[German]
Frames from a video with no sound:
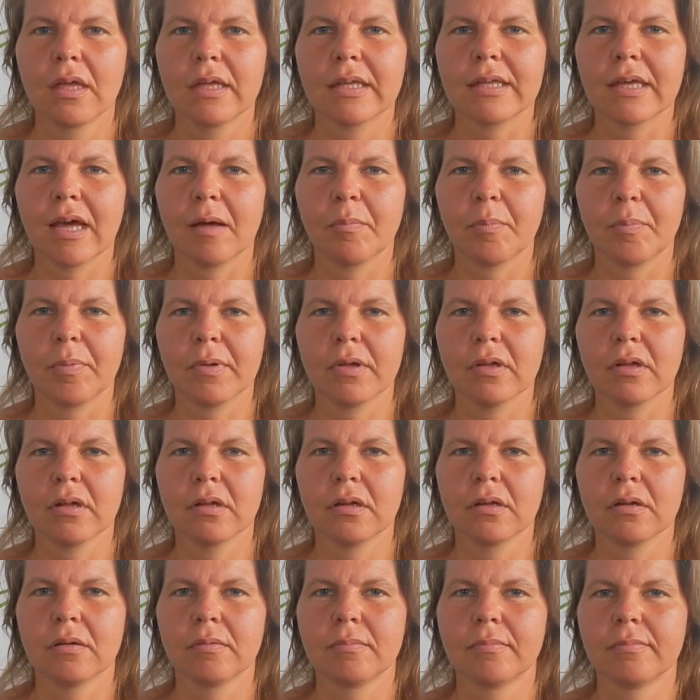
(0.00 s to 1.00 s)
Ich habe,
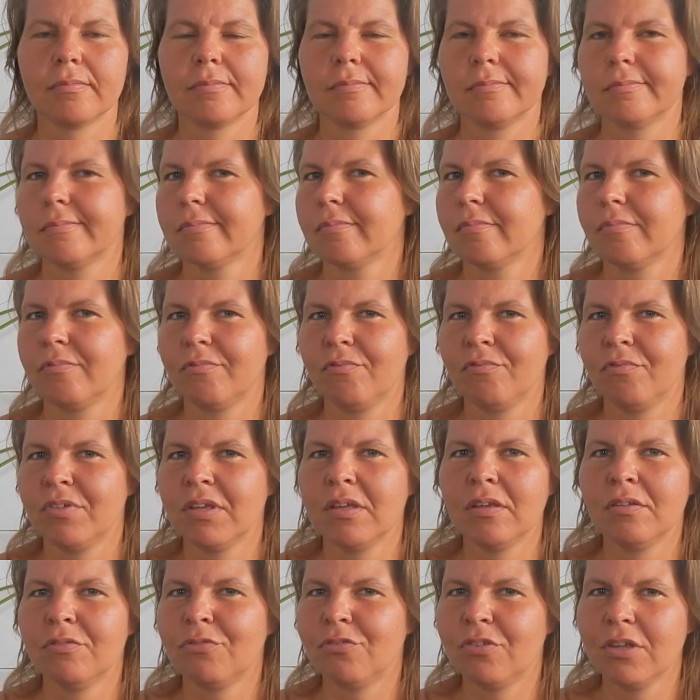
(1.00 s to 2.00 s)
ähm,
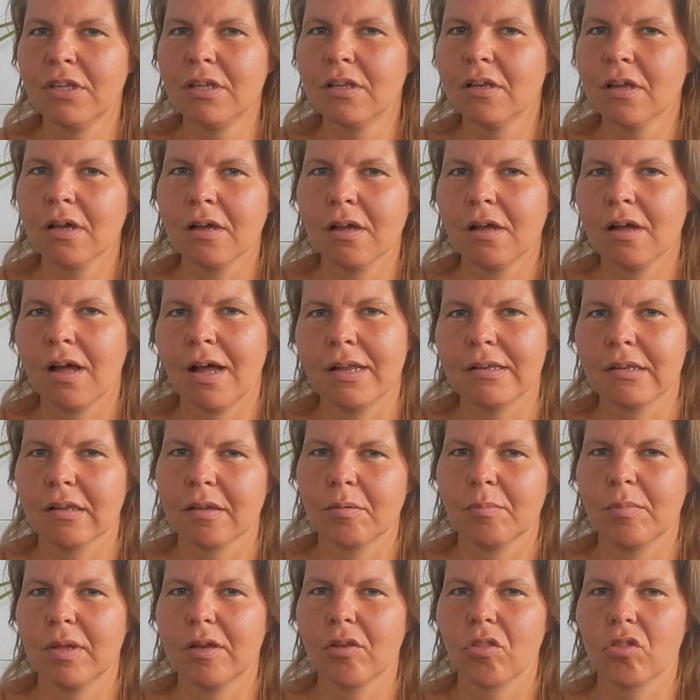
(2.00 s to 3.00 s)
wie viele
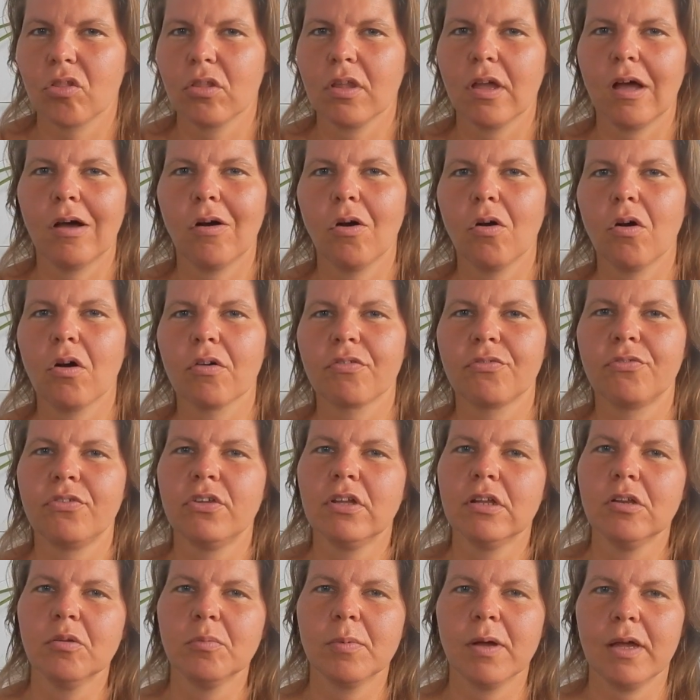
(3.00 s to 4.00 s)
andere Menschen auch,
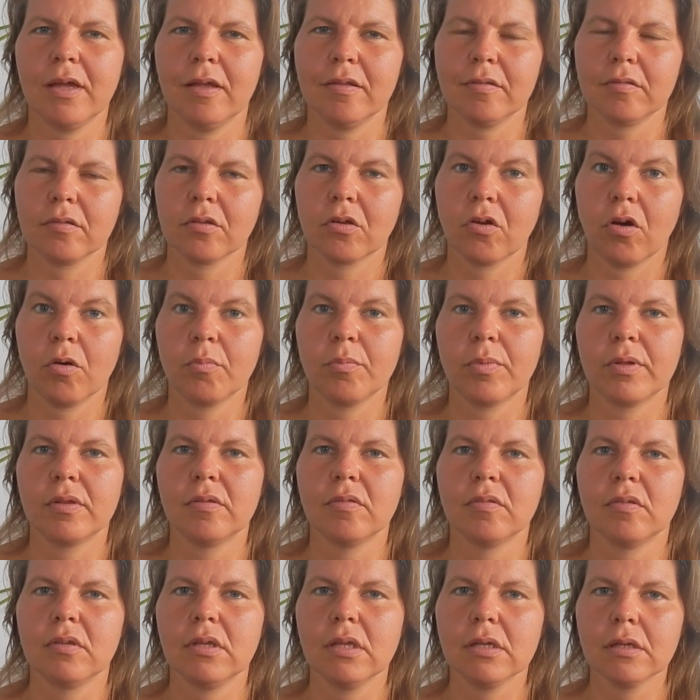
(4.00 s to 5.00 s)
viel über Essen
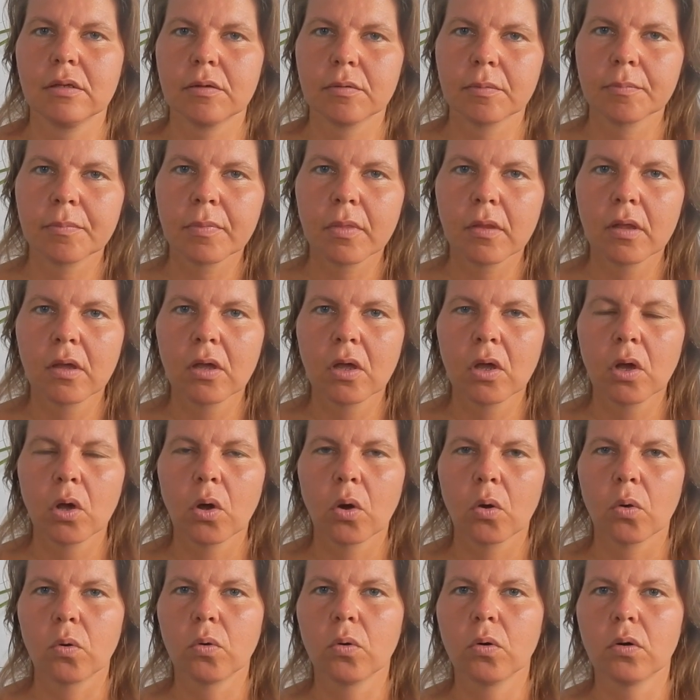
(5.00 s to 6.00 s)
kompensiert
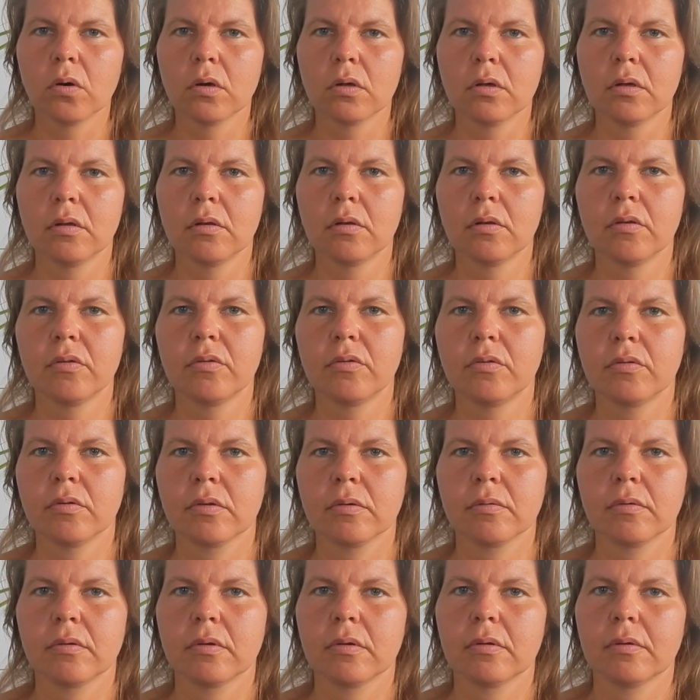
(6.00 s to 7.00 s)
und
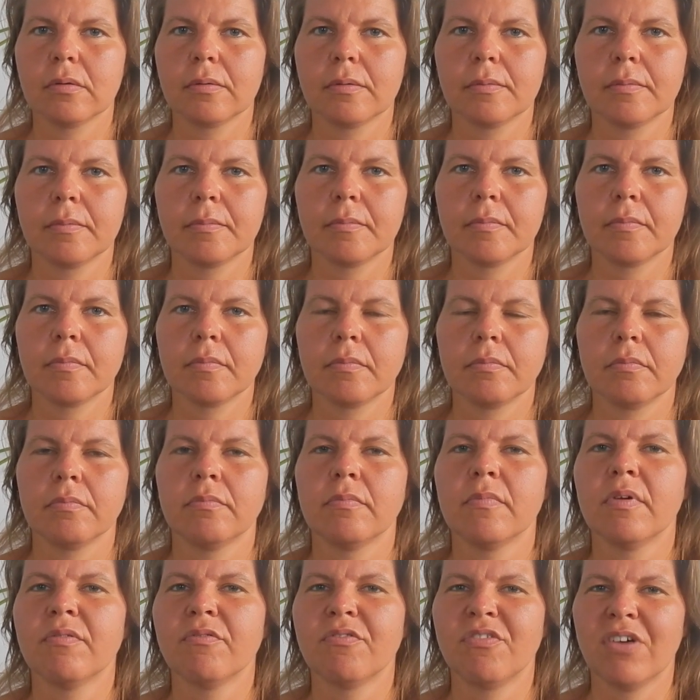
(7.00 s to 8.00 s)

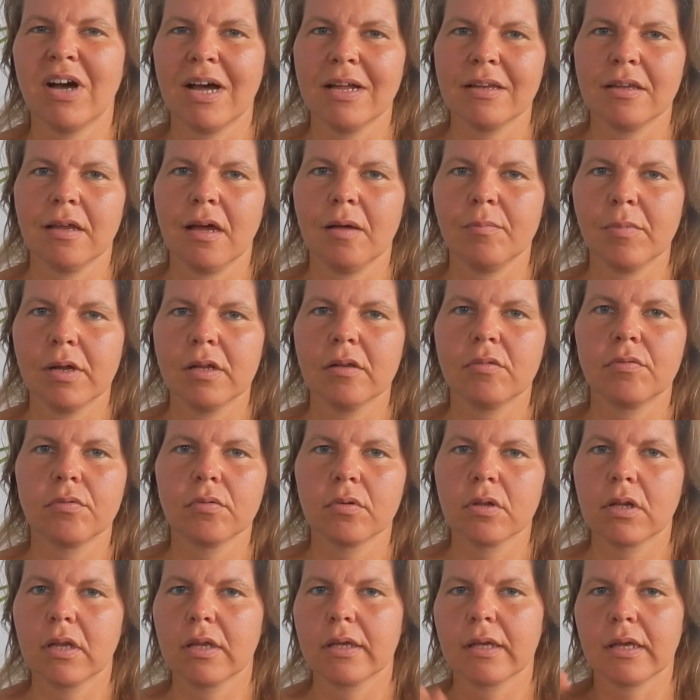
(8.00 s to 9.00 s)
war damals
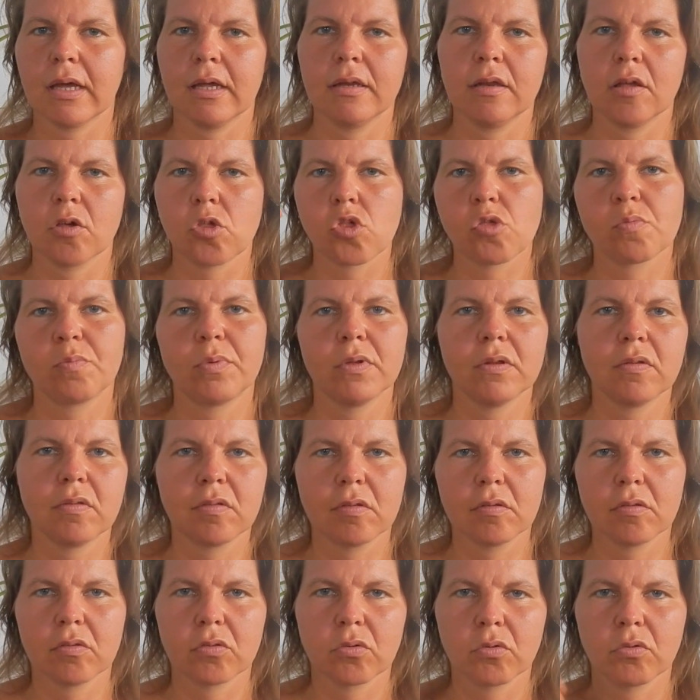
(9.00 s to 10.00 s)
wirklich an der
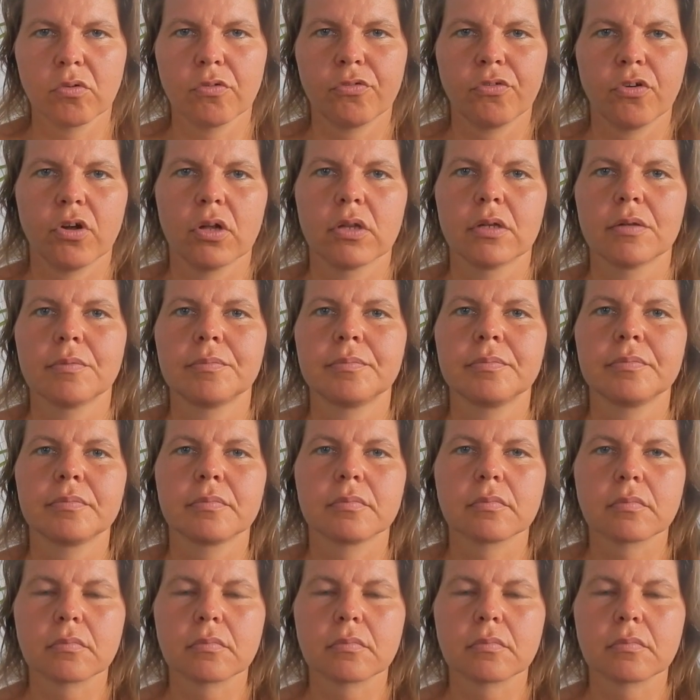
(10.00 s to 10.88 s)
Spitze so von,